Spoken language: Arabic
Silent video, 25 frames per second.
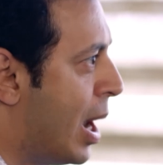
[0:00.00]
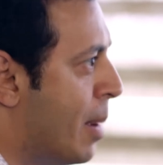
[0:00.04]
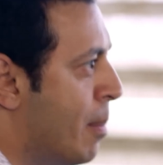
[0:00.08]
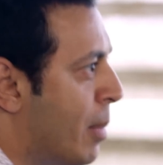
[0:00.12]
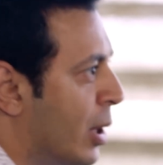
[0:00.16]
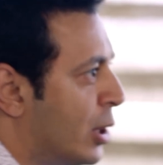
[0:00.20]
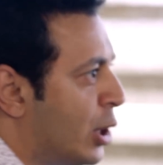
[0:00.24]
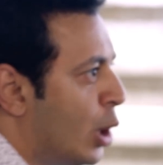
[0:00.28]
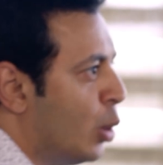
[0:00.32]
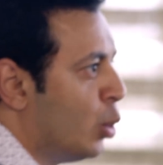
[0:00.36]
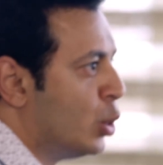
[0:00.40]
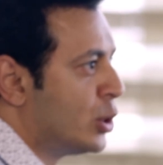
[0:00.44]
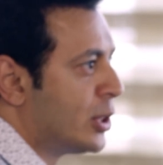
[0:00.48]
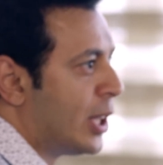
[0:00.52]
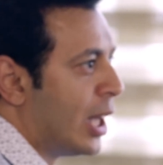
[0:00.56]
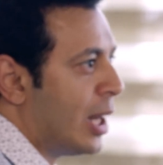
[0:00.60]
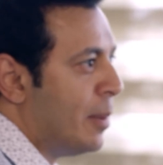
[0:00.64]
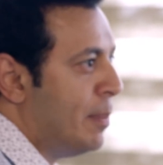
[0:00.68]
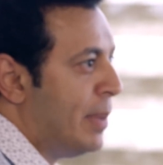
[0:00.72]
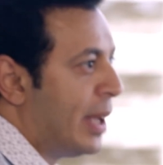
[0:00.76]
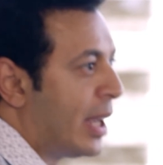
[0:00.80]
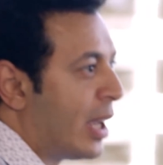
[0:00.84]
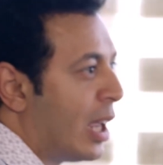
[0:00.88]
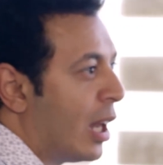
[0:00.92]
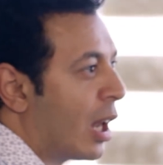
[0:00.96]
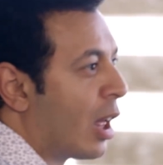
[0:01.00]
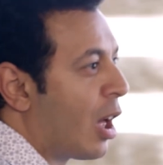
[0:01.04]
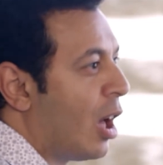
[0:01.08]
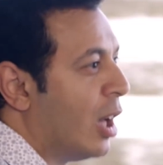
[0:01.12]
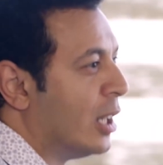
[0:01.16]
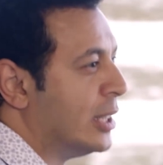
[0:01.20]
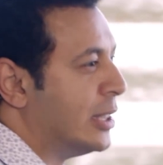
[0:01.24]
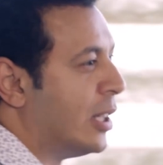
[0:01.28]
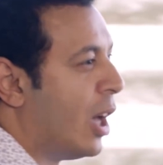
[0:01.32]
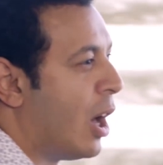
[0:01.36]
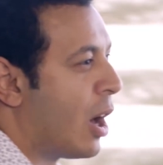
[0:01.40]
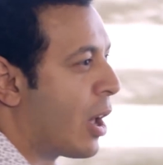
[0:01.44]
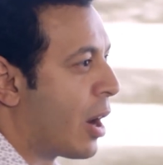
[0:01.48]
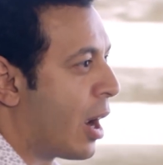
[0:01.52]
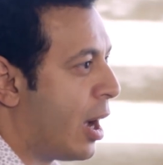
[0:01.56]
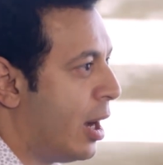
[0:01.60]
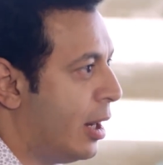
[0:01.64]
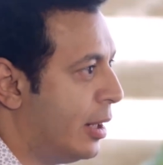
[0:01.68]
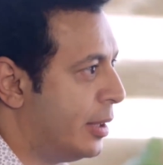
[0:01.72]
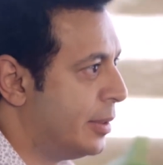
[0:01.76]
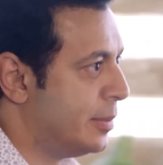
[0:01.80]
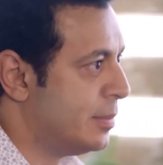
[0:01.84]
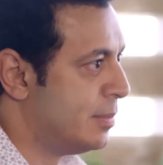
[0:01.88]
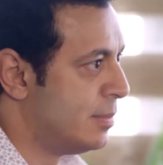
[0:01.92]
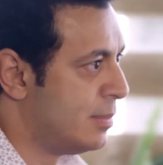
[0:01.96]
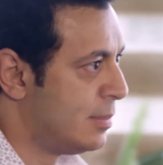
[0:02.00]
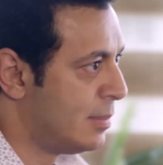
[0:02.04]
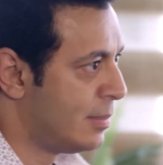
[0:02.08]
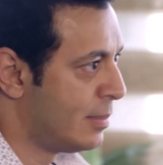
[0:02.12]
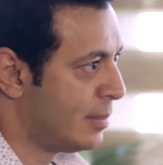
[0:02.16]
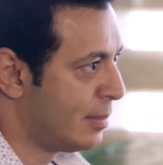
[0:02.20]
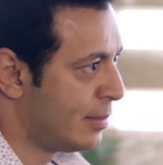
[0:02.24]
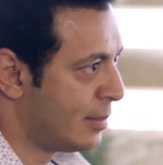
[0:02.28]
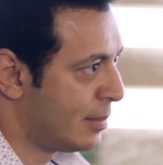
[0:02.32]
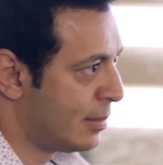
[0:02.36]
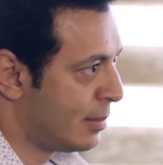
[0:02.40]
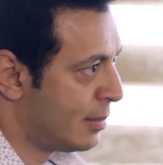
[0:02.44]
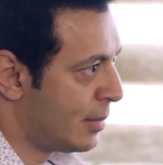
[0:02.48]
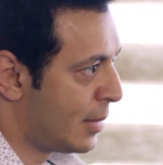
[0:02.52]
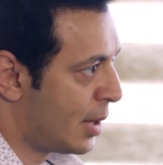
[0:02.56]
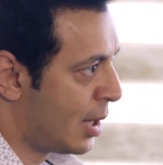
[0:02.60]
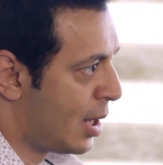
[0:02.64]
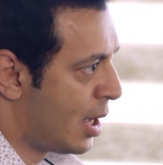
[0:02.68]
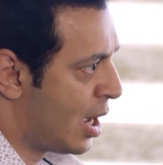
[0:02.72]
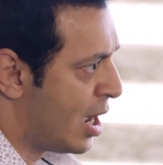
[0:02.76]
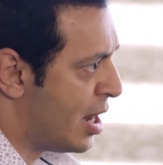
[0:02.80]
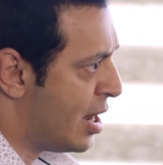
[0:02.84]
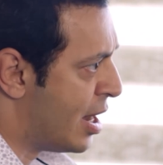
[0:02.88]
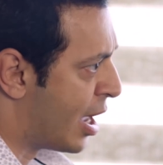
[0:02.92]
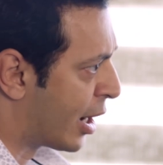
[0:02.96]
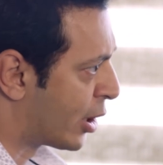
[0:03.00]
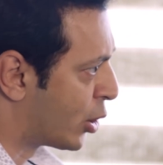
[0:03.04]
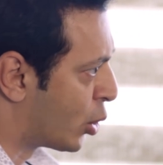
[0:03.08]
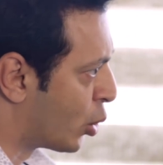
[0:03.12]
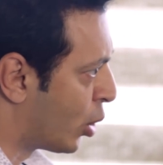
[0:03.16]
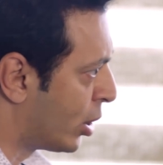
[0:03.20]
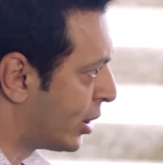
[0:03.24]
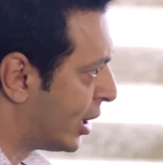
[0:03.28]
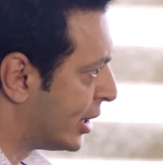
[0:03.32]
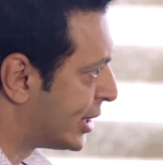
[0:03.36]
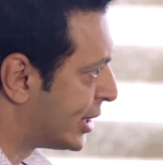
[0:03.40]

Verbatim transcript: انما ما توصل بيك القذاره انك تروح